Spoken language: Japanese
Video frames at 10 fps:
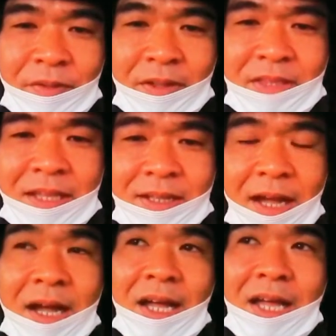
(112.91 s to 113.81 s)
なん
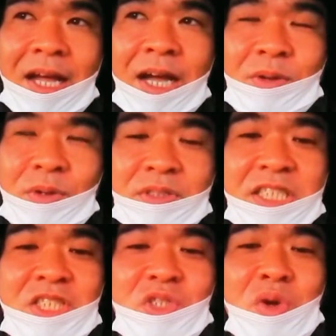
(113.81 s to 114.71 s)
か、あの、
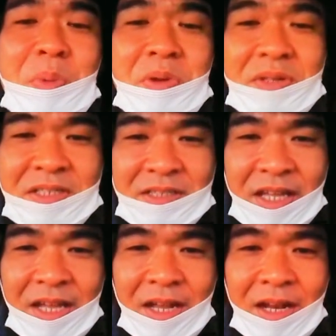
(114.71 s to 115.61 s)
日曜日のです
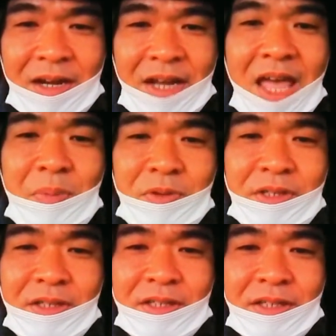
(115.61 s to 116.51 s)
ね、ライブ
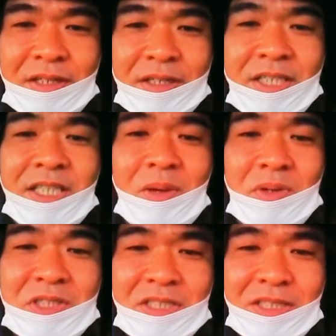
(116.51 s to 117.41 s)
に来て
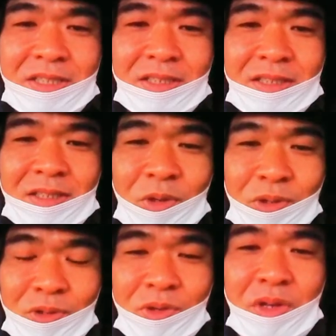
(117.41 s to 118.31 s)
ほしいと
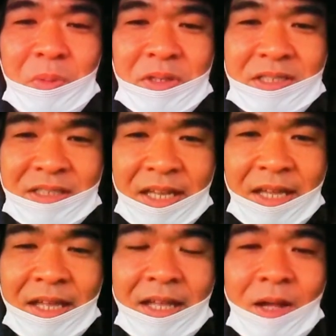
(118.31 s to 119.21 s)
いうよりもです
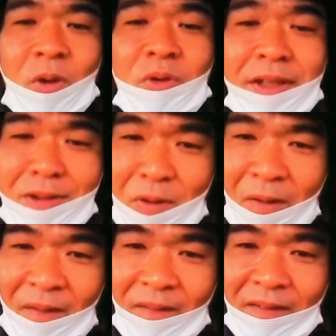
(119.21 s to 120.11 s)
ね、5年
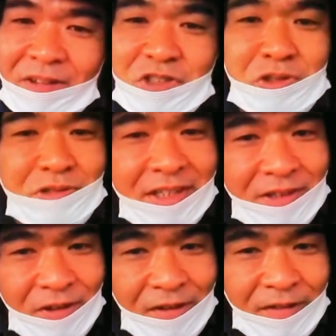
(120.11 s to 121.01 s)
後、10
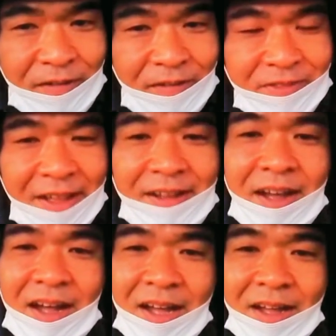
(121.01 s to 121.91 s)
年後、なん
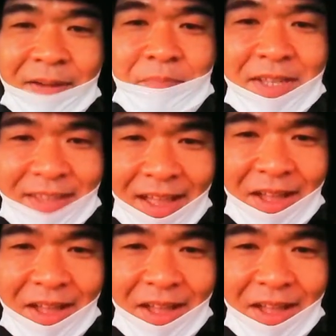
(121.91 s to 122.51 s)
か、また、